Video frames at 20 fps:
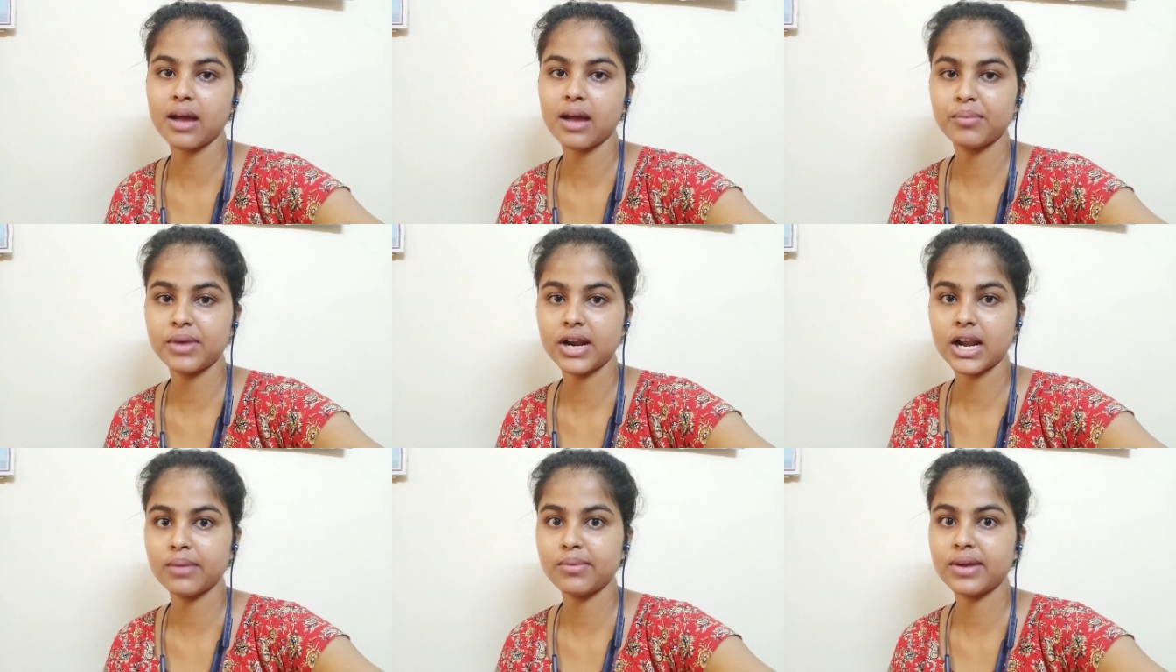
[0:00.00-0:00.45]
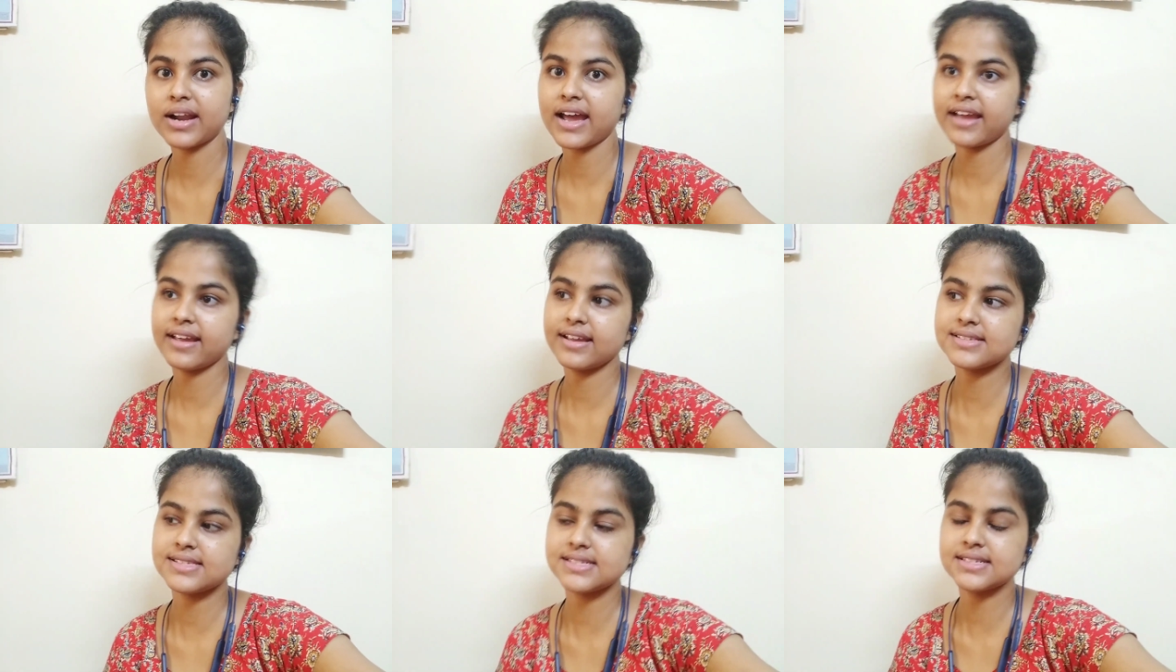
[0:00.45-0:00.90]
আমার আবার
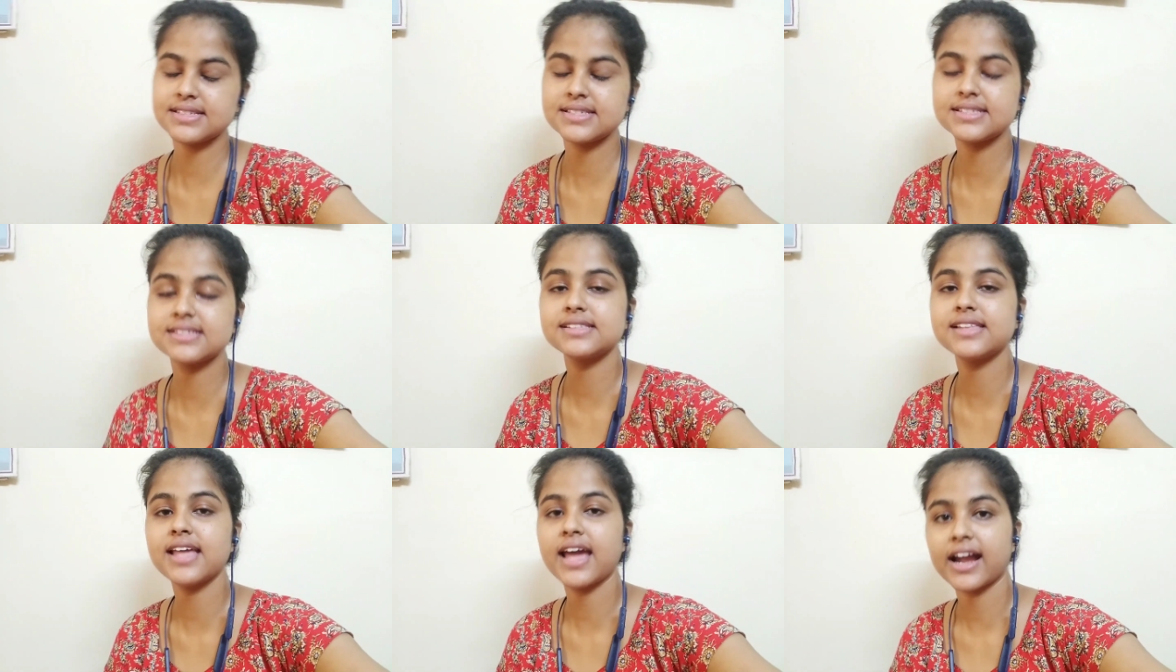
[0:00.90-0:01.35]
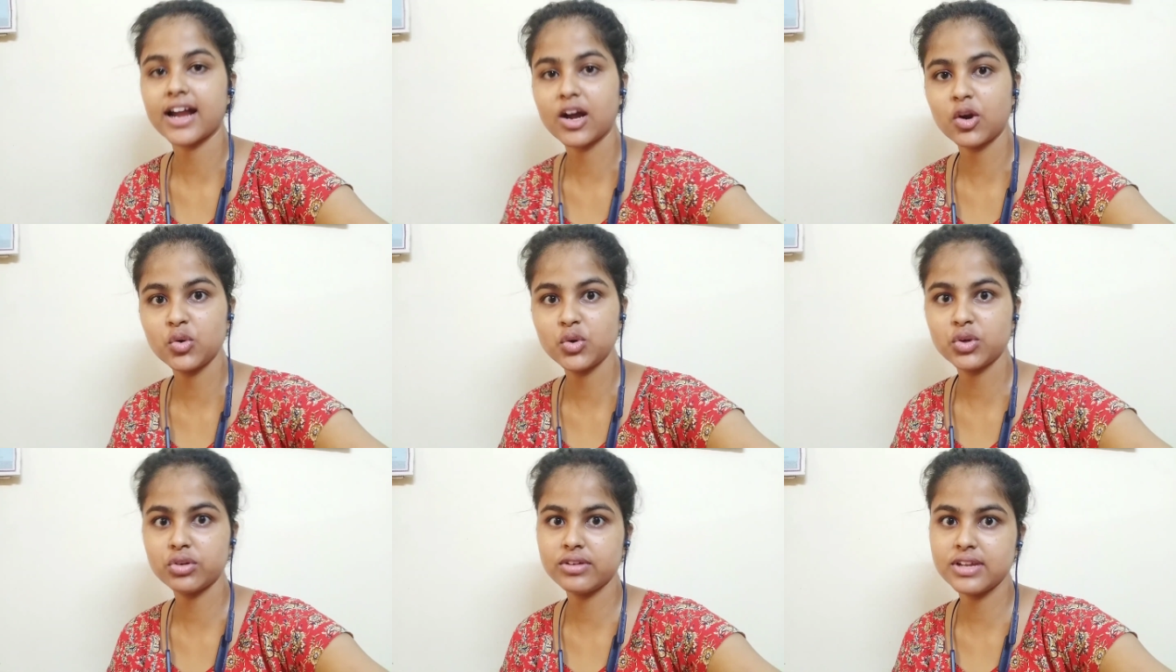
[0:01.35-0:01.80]
আইআরসিটিসিতে
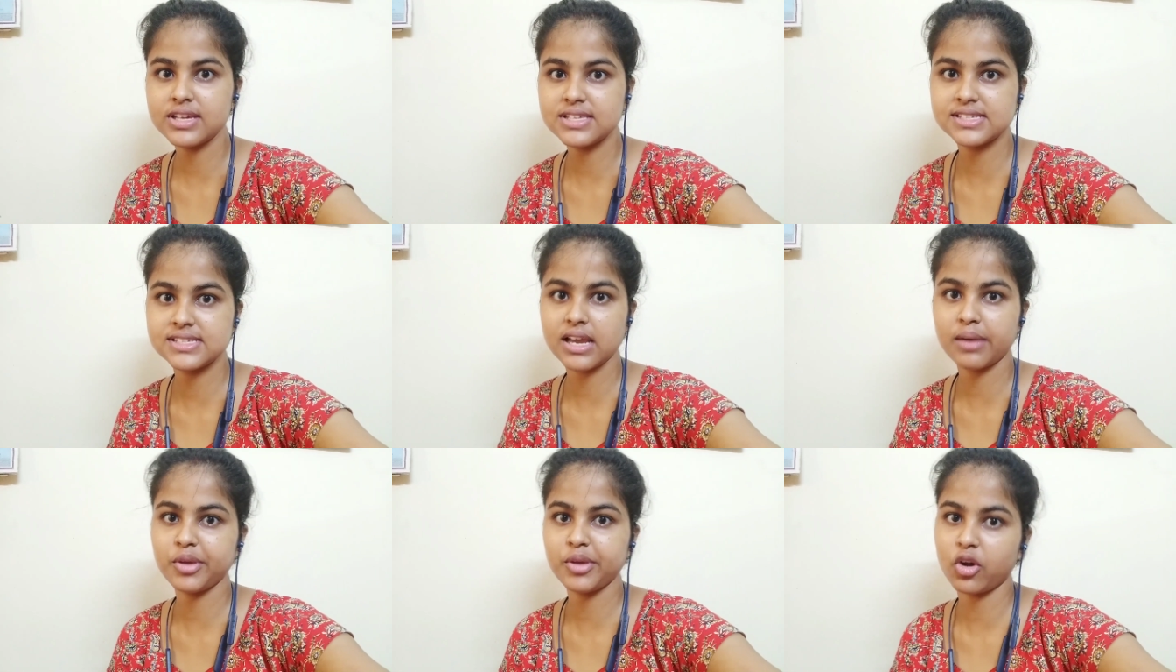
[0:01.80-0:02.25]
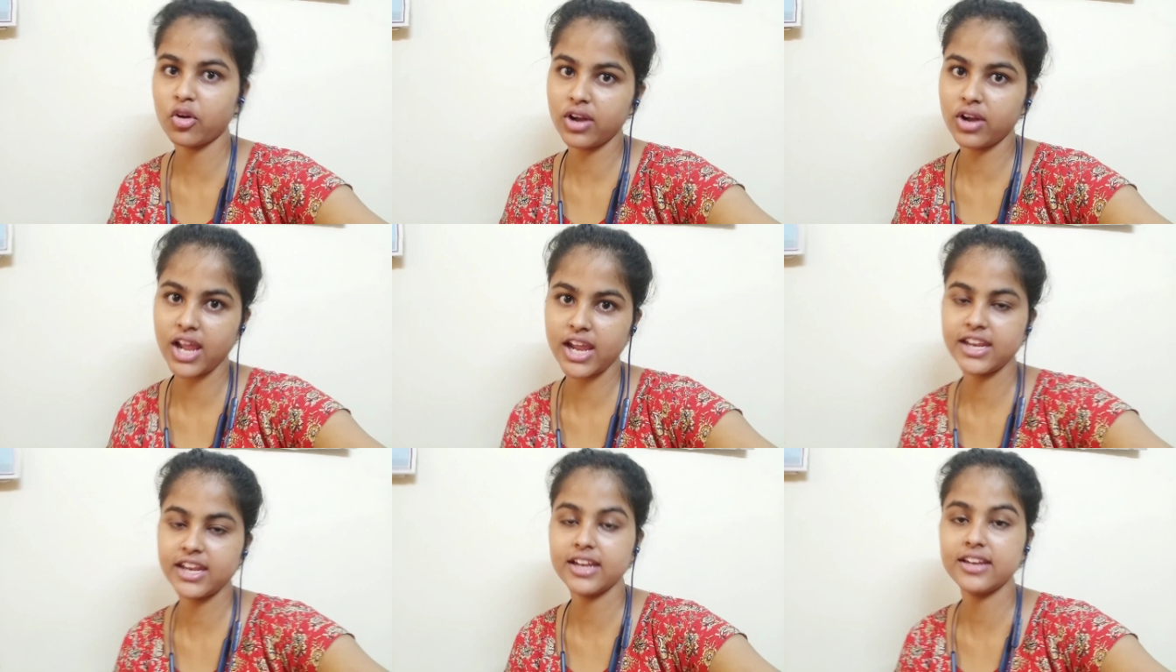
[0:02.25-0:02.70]
অ্যাকাউন্টও নেই যে আমি
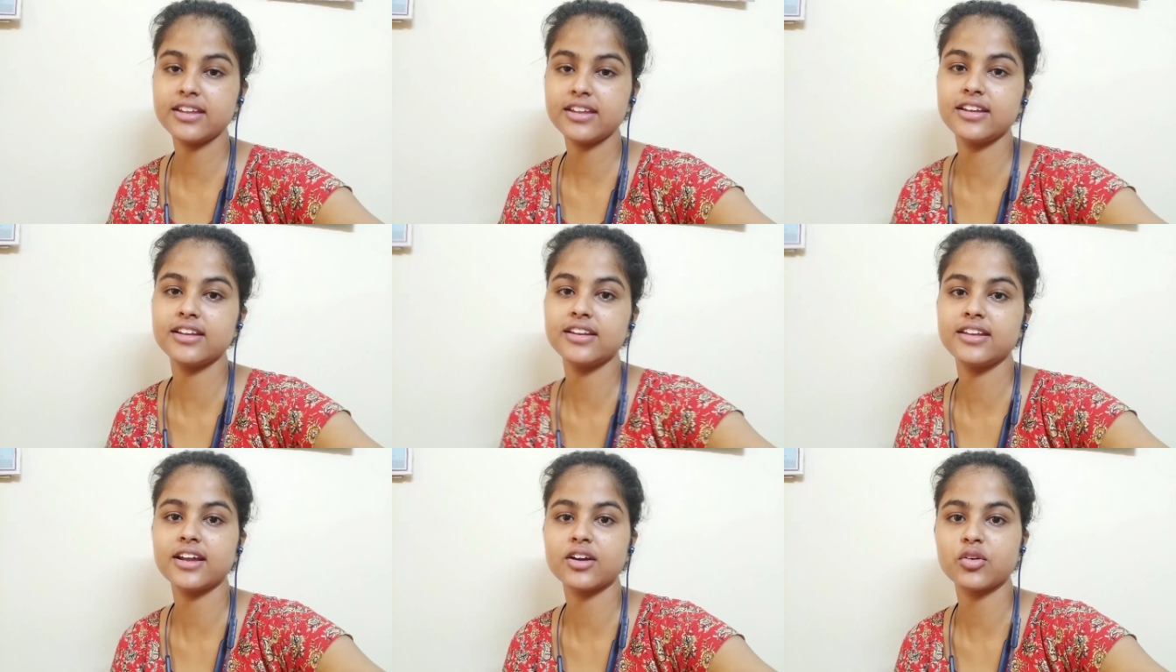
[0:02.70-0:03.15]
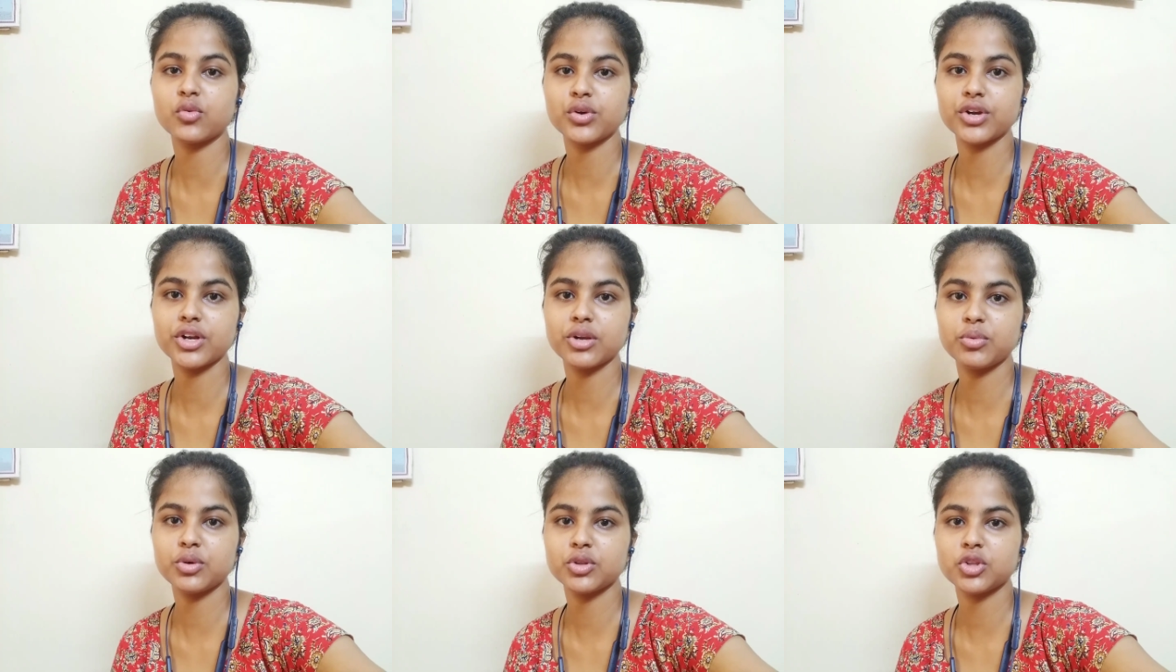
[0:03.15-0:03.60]
অনলাইনে টিকিটটা করে
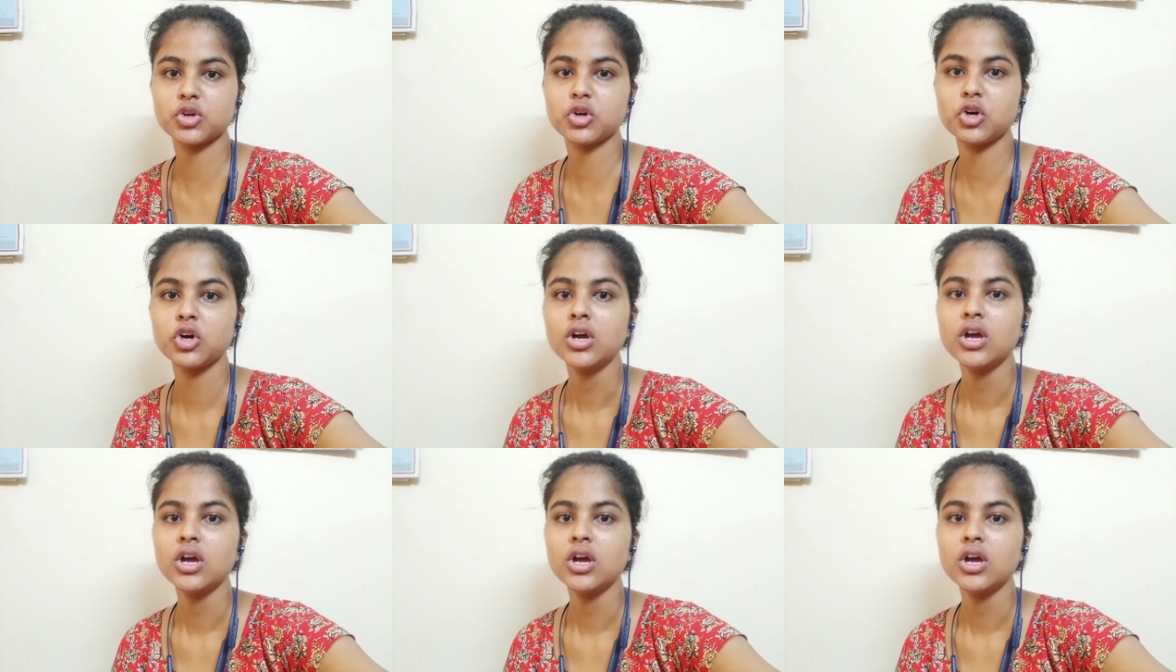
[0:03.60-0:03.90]
নেবো তো